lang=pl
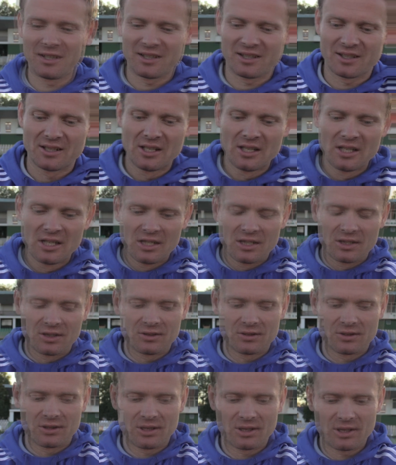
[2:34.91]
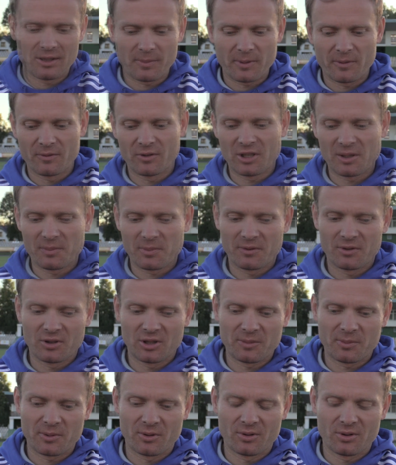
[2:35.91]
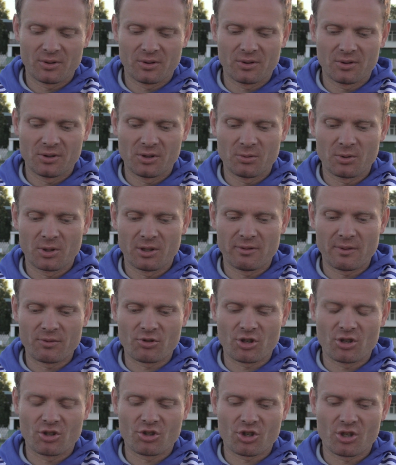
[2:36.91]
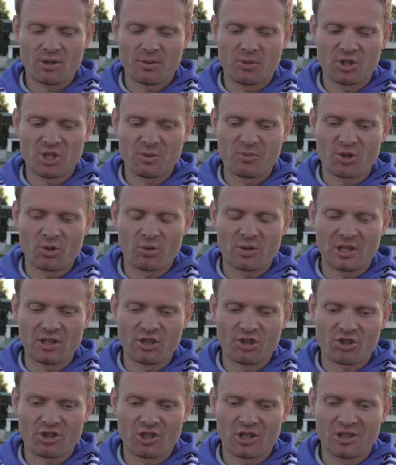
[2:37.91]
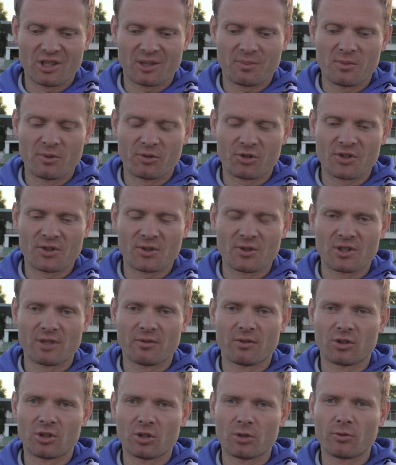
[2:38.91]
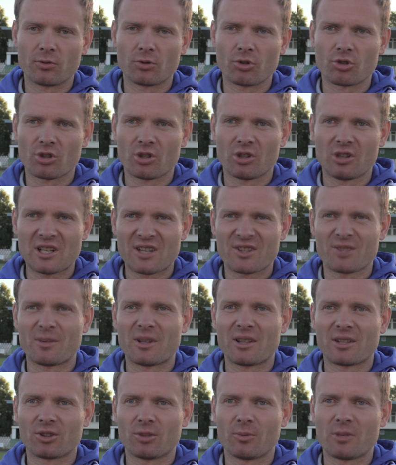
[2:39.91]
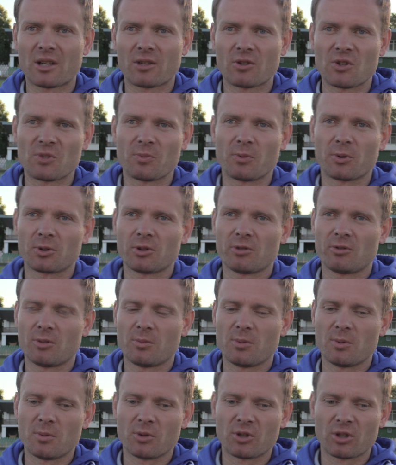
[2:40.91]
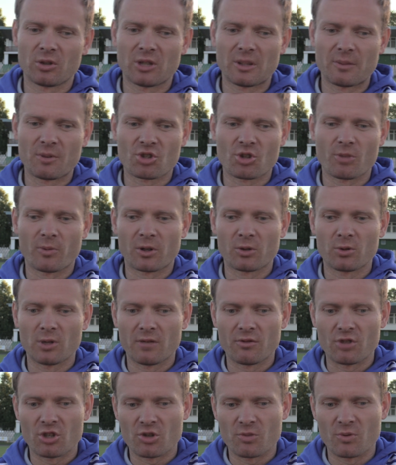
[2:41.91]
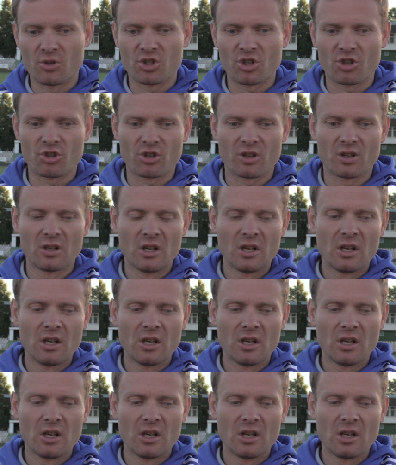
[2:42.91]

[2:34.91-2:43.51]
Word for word: ale no, no, na pewno, na pewno, na pewno nie ukrywam, że, że będziemy szukali jeszcze jednak mimo wszystko zawodników, którzy dadzą jednak tą jakość sportową, bo, tego nam jeszcze brakuje. Widzieliśmy dzisiaj, że